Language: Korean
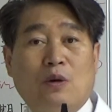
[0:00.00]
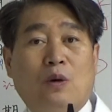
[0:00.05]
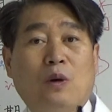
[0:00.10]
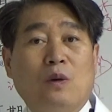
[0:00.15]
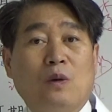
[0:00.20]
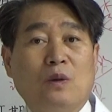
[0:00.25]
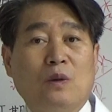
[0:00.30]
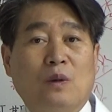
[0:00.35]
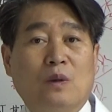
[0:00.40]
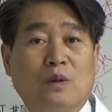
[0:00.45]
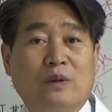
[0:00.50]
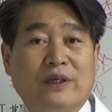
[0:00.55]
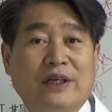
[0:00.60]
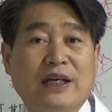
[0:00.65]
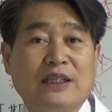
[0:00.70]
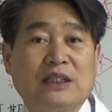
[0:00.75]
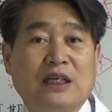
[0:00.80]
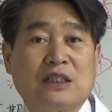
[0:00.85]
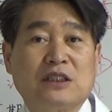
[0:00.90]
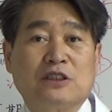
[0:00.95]
홀로
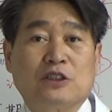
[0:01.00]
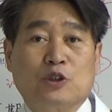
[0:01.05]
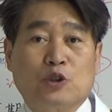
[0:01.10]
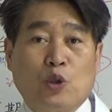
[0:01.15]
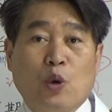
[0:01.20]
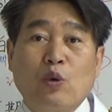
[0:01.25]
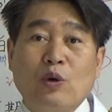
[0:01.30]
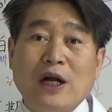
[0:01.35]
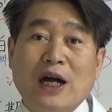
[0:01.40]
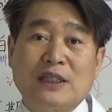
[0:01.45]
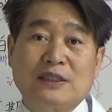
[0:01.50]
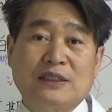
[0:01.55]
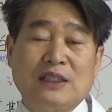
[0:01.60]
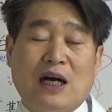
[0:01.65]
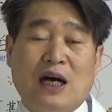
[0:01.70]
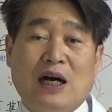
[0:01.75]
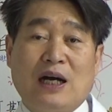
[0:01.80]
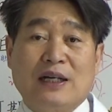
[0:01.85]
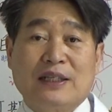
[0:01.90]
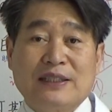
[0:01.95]
깨달은
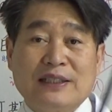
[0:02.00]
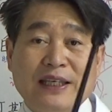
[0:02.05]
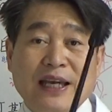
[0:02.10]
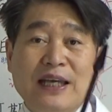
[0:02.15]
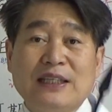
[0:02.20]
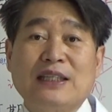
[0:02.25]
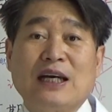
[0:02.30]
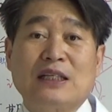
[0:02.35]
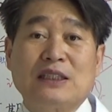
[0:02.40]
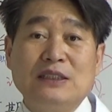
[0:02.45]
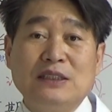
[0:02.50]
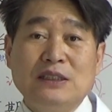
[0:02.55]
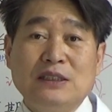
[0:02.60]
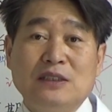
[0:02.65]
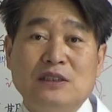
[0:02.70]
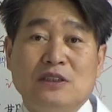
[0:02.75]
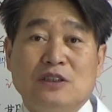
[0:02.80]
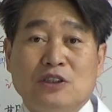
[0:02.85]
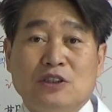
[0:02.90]
독각사, 깨달은